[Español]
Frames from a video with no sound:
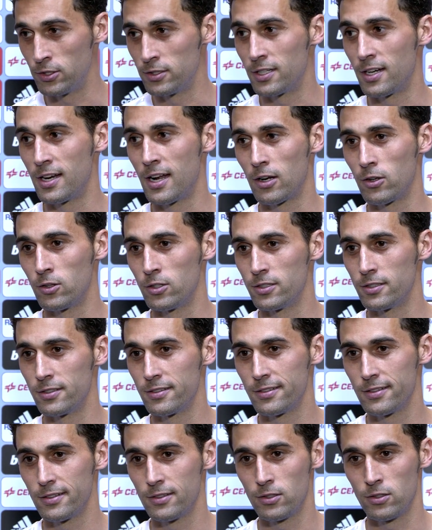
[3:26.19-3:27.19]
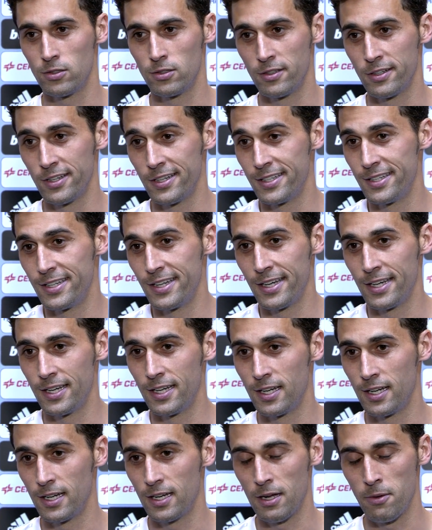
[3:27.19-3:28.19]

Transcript: Entrenar con, gente que,